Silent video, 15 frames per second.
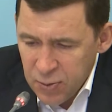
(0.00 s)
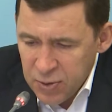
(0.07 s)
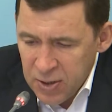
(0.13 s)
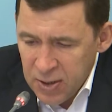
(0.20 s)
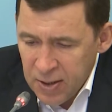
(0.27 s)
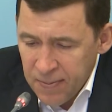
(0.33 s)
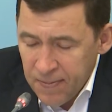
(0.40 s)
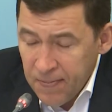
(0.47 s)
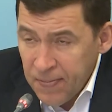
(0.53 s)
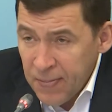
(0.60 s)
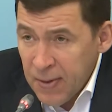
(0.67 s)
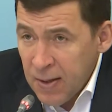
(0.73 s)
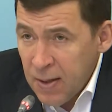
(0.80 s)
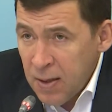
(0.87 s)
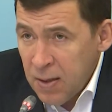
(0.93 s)
уже
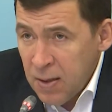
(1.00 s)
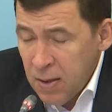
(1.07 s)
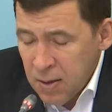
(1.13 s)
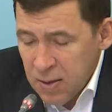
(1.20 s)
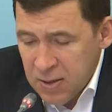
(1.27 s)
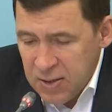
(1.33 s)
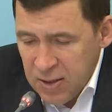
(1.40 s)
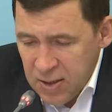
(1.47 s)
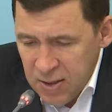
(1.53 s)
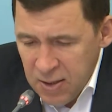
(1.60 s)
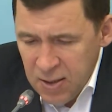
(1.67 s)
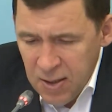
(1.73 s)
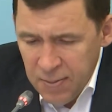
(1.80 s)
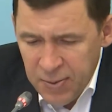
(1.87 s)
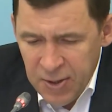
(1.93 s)
к
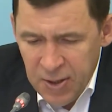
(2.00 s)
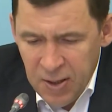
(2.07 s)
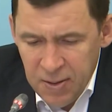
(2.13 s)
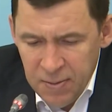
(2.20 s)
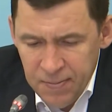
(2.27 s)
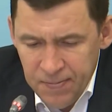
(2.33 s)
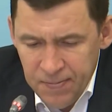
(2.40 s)
середине апреля.